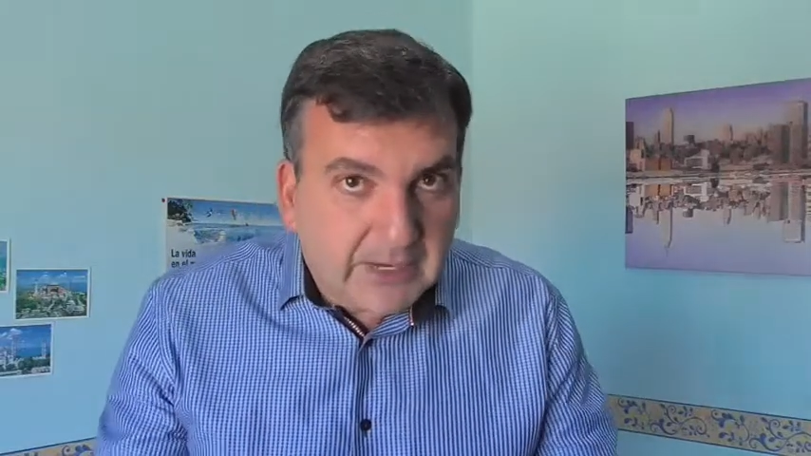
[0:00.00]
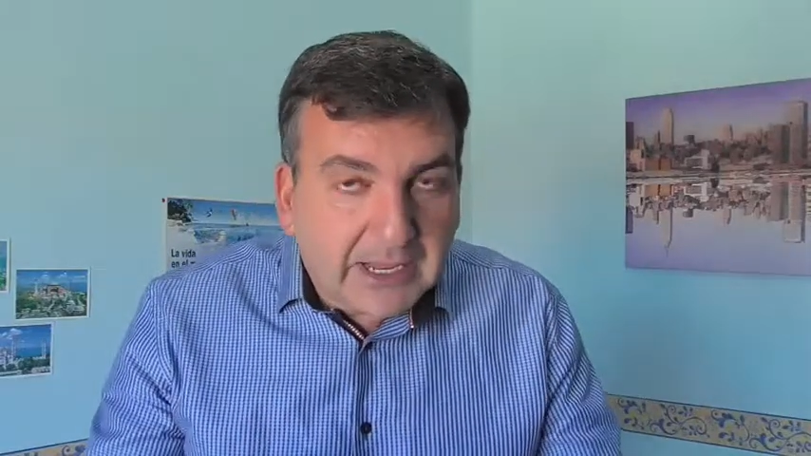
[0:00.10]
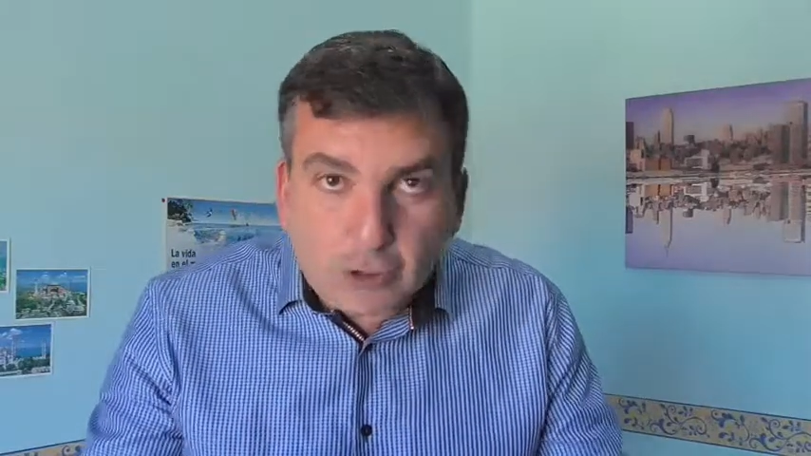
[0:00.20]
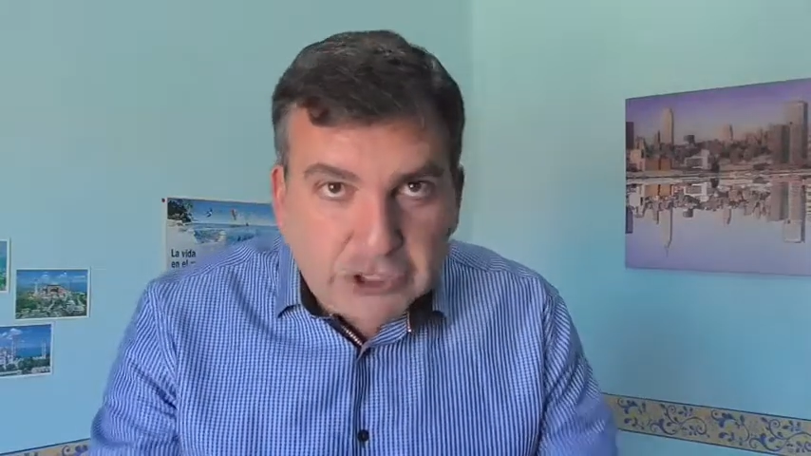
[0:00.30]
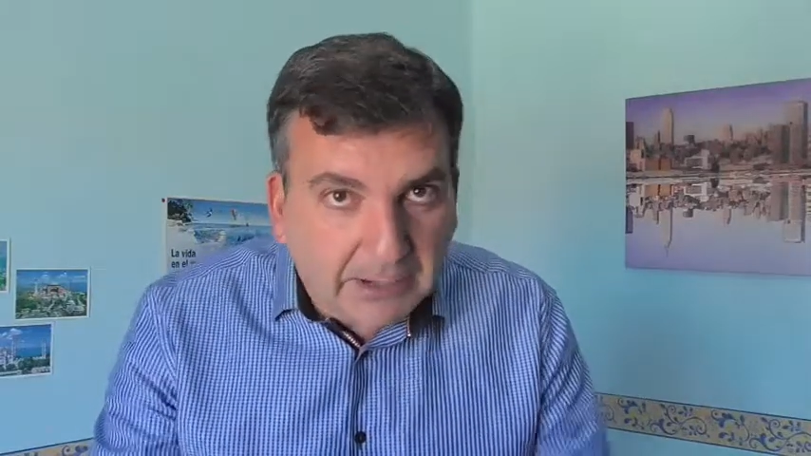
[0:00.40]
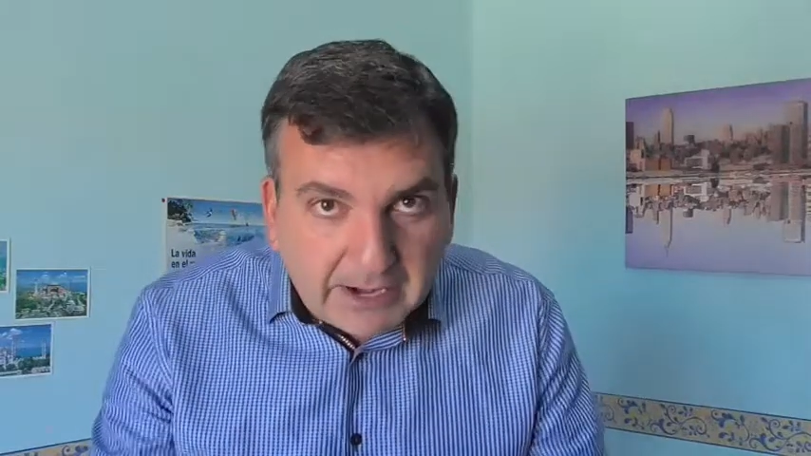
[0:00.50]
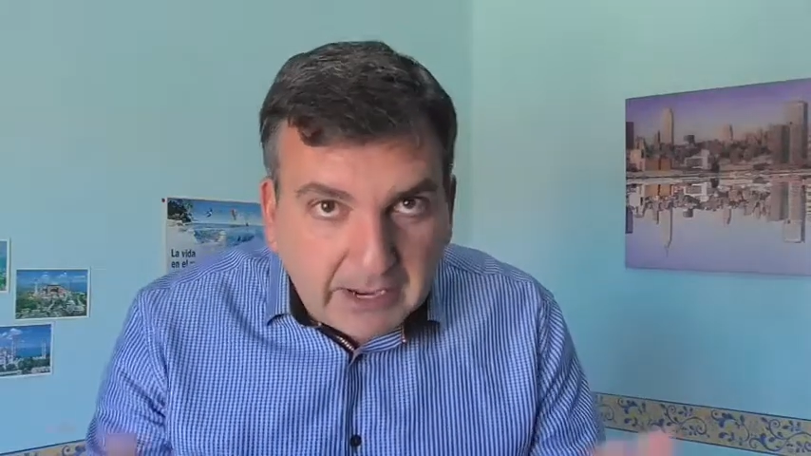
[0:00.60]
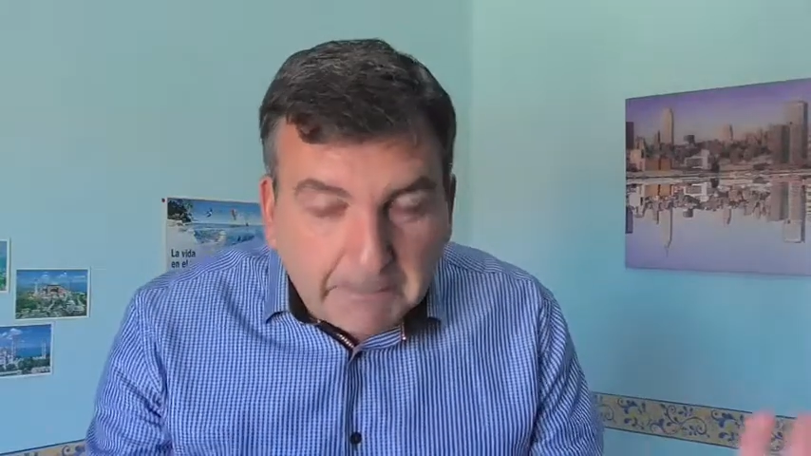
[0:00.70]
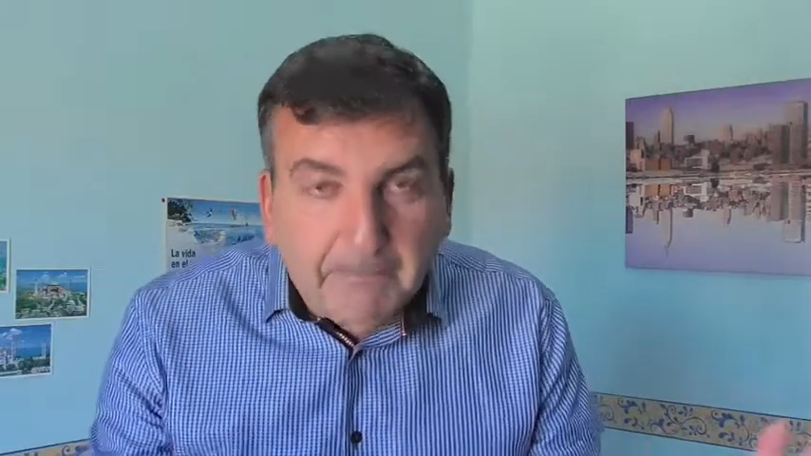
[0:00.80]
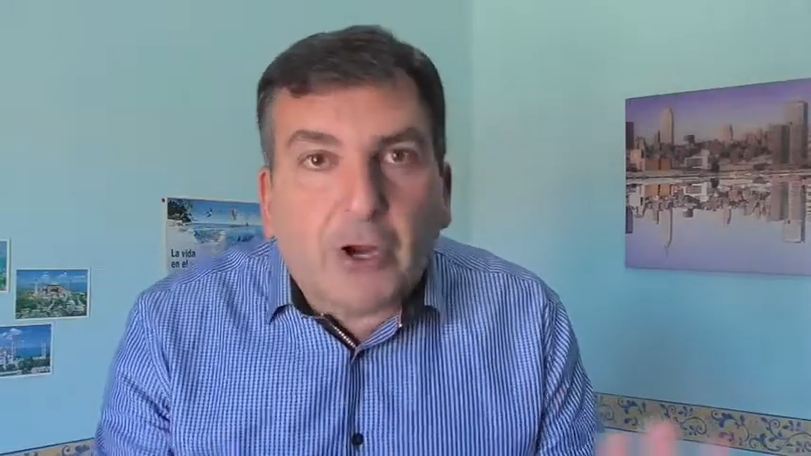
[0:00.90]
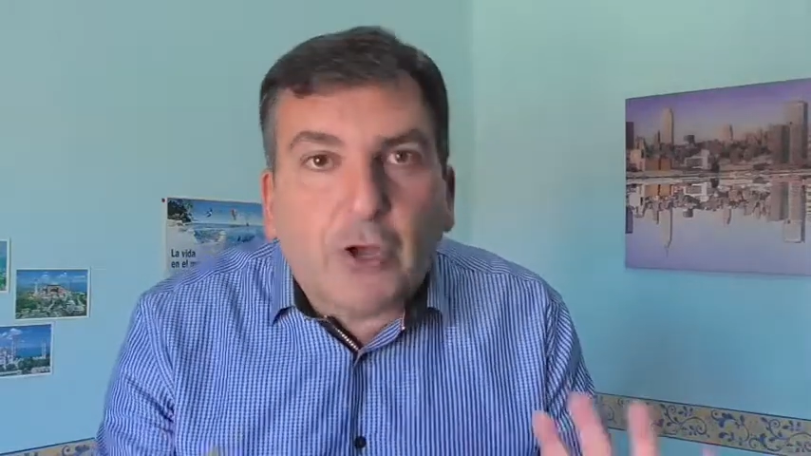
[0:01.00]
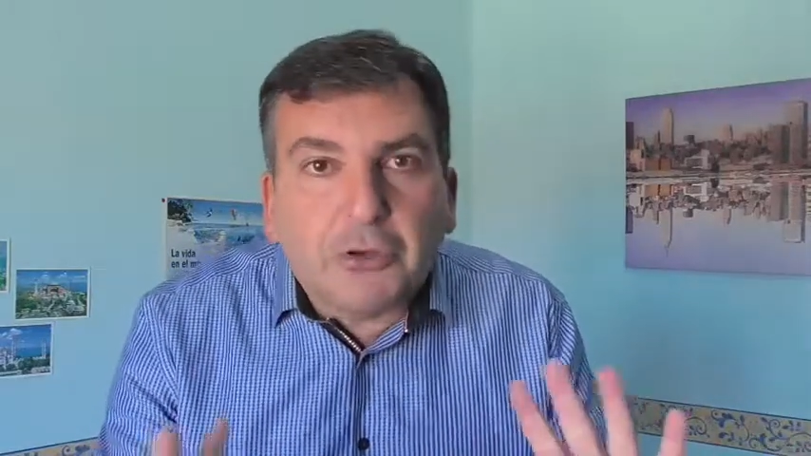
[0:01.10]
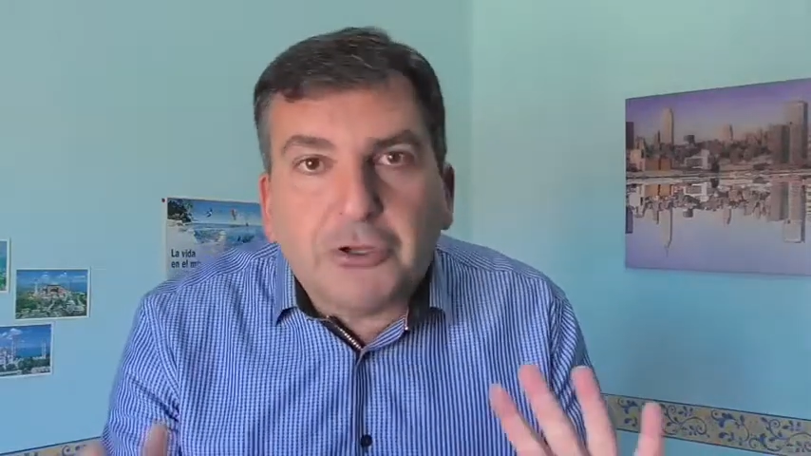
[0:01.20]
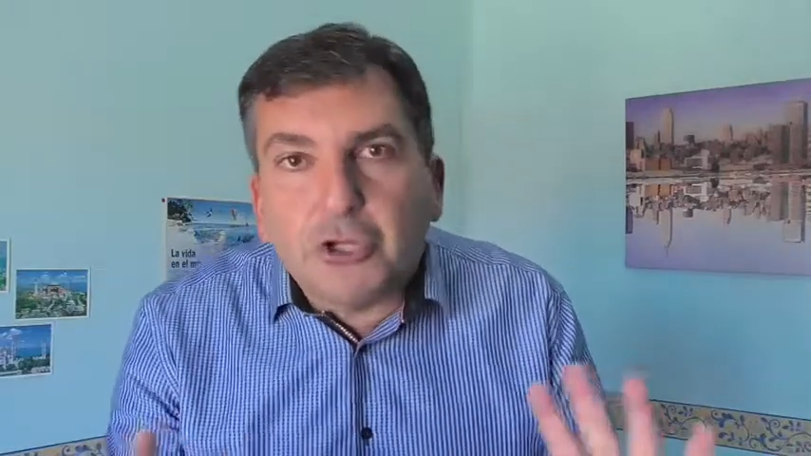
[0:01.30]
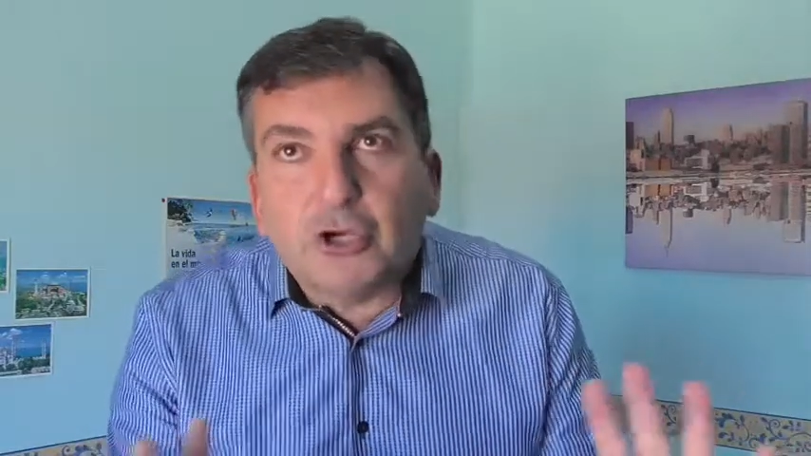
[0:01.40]
que lo sabrá,
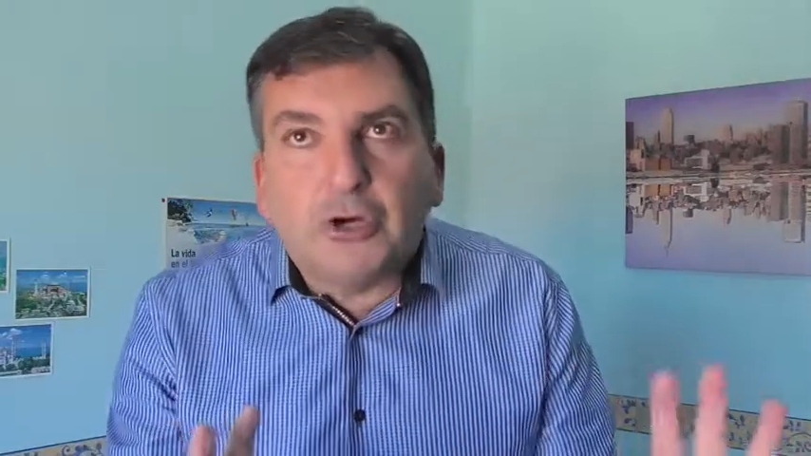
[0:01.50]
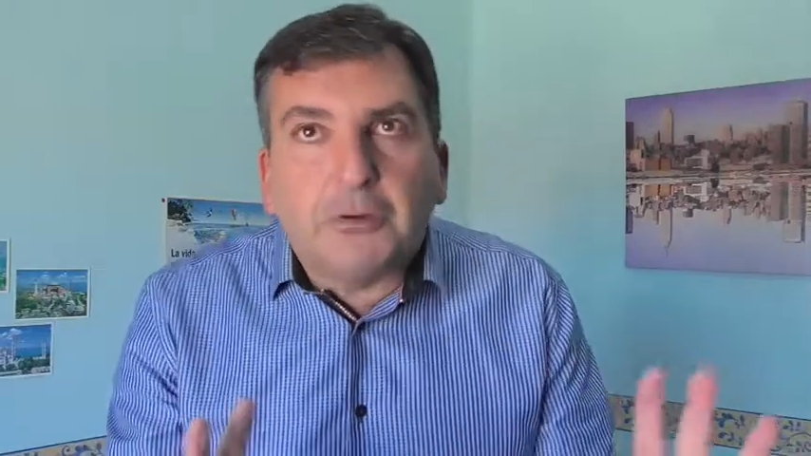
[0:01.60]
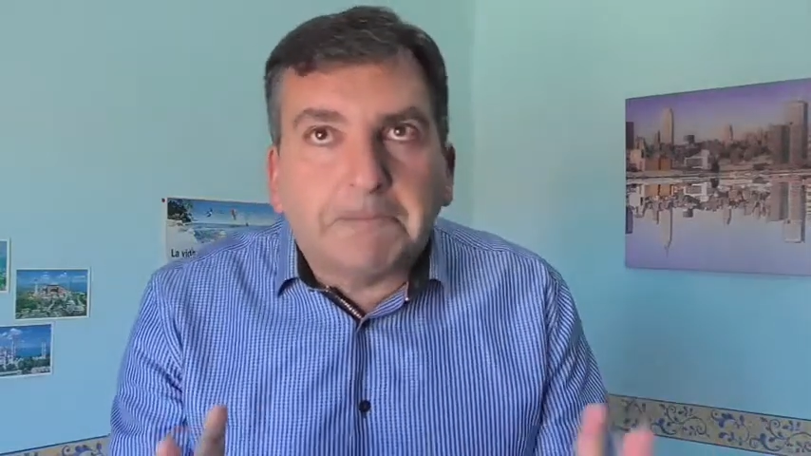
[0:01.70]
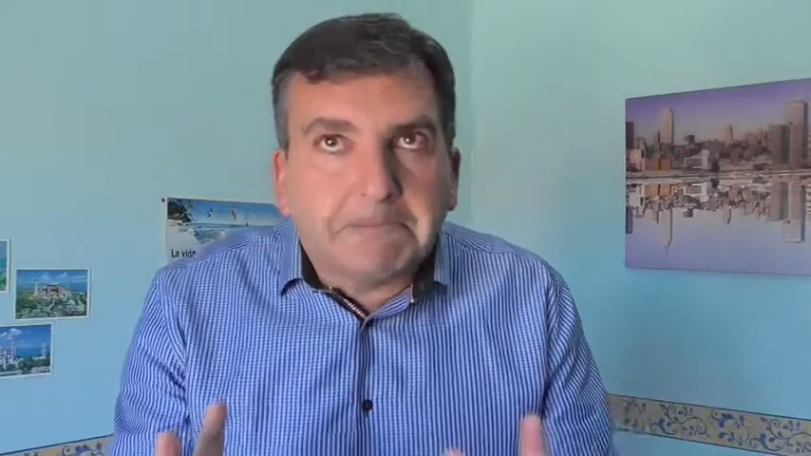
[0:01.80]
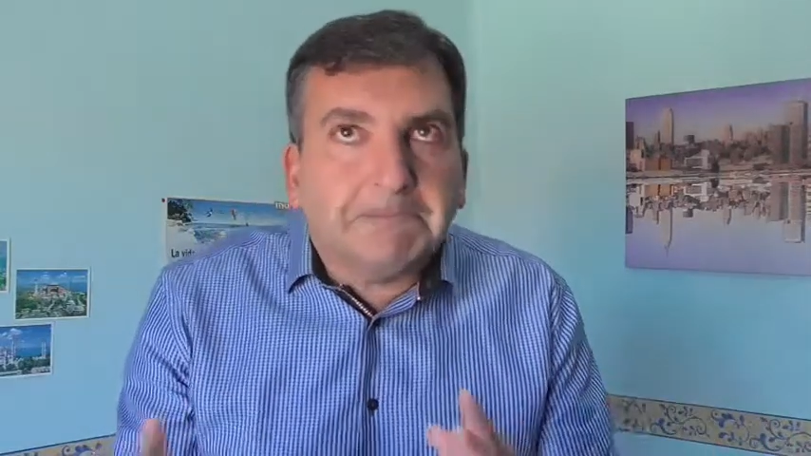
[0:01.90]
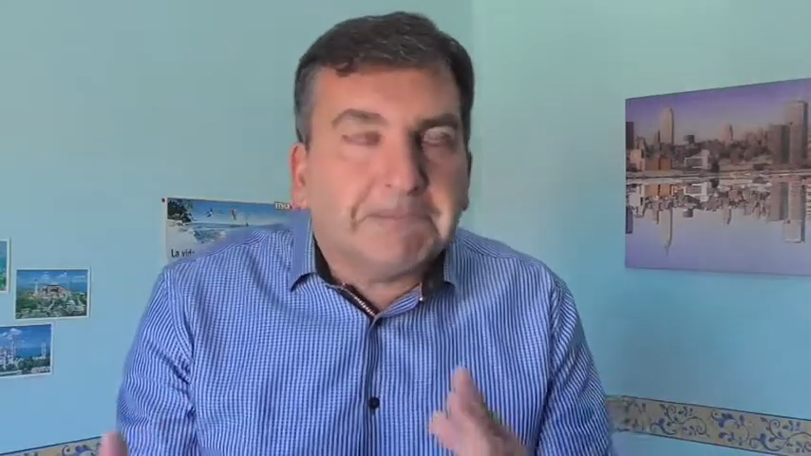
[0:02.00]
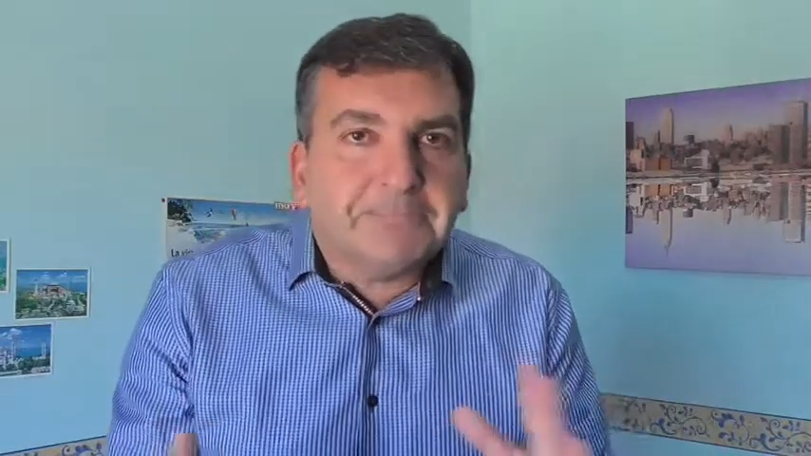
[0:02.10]
yo